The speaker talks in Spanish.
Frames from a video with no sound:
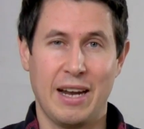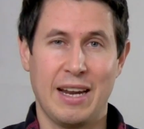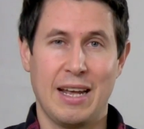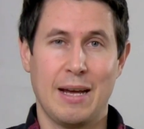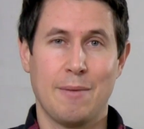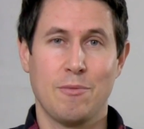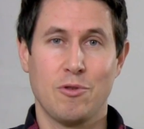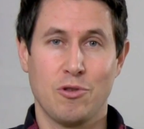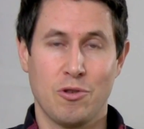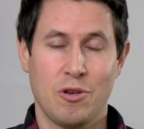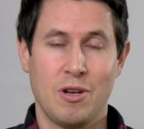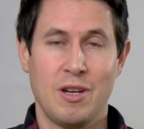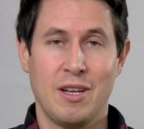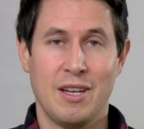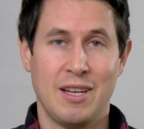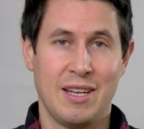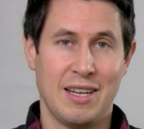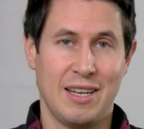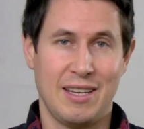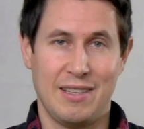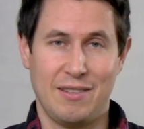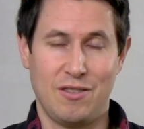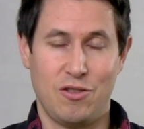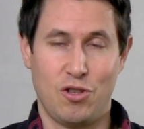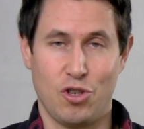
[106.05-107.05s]
Haríamos
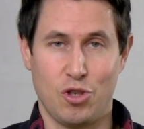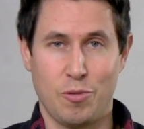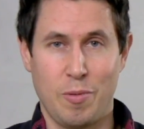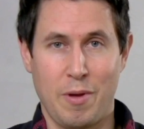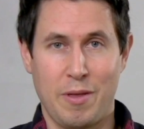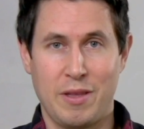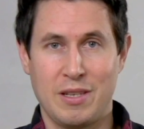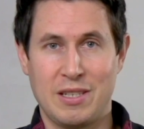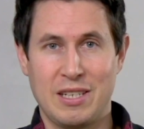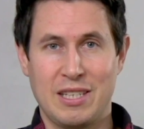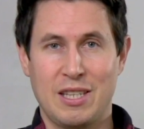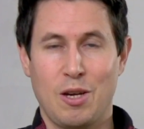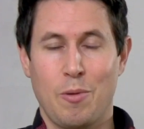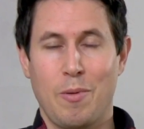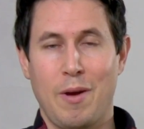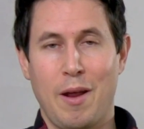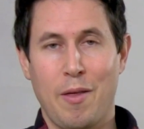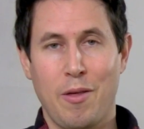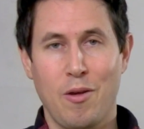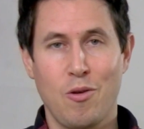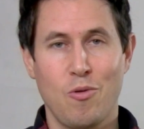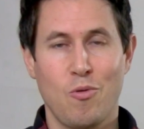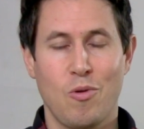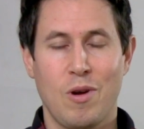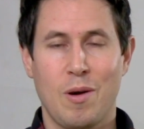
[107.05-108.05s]
dos veces esta
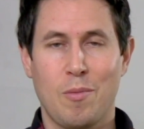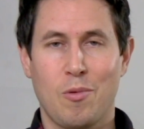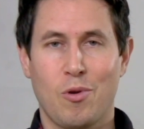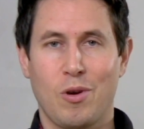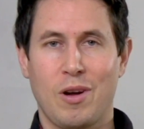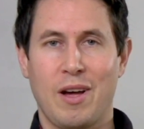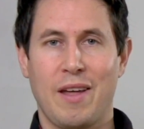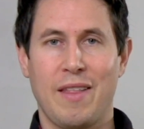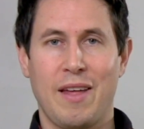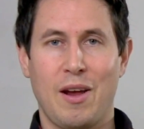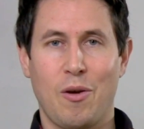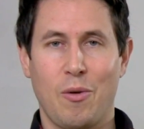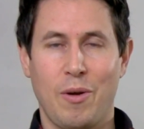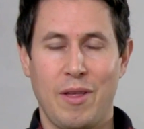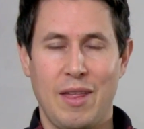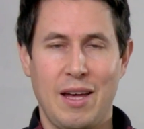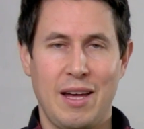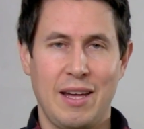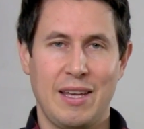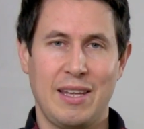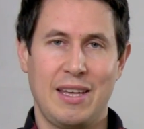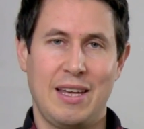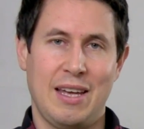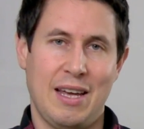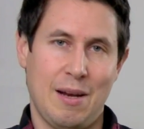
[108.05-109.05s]
operación, una por cada
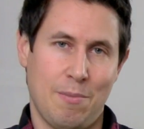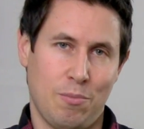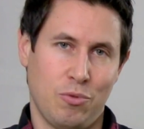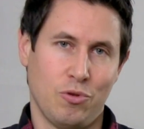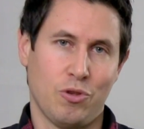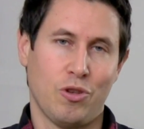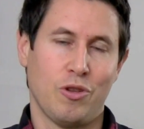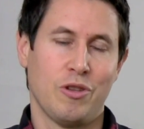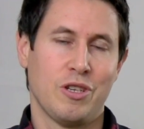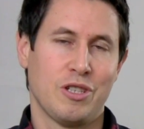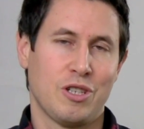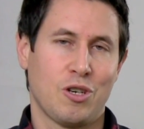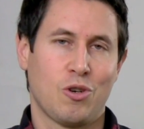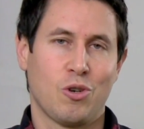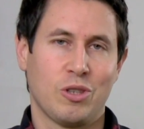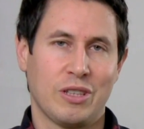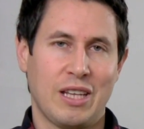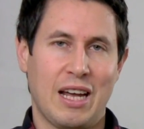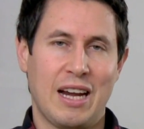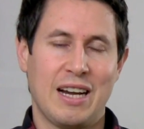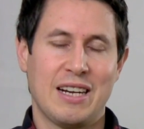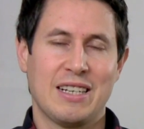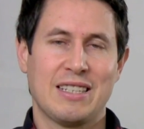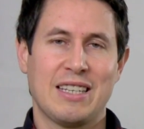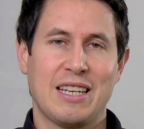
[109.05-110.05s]
rueda, y el punto donde se
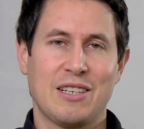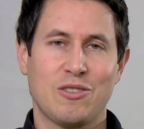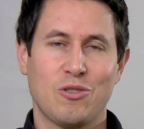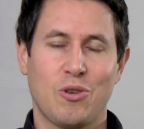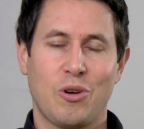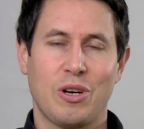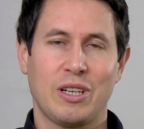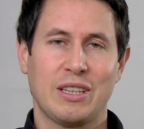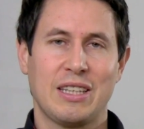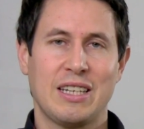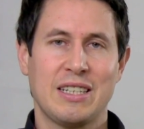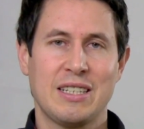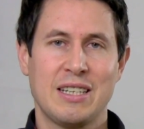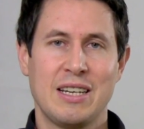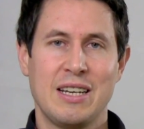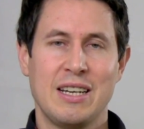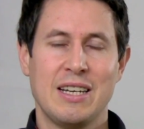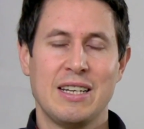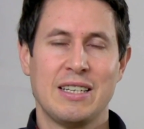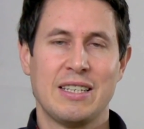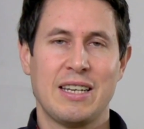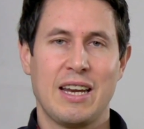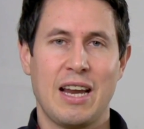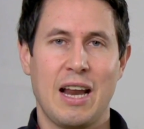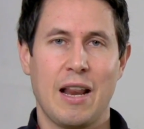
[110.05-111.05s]
cortaran estas dos rectas
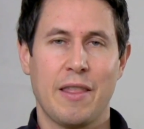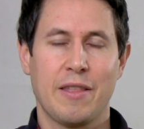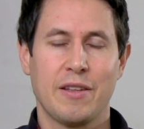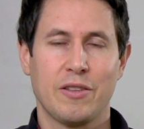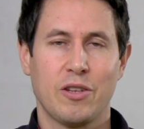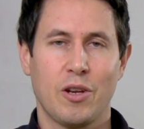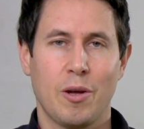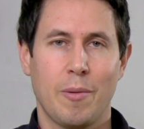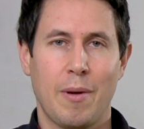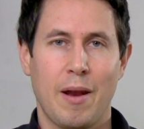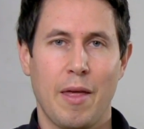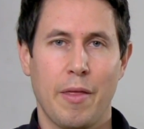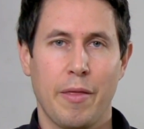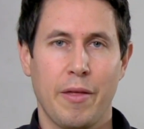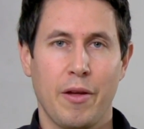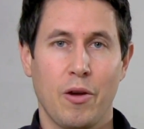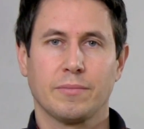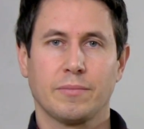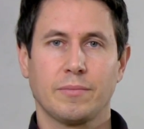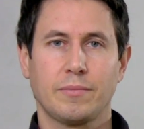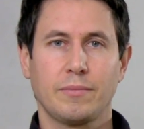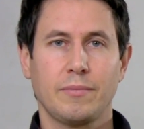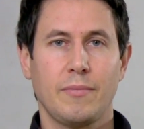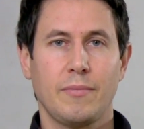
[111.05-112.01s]
sería el centro de balanceo.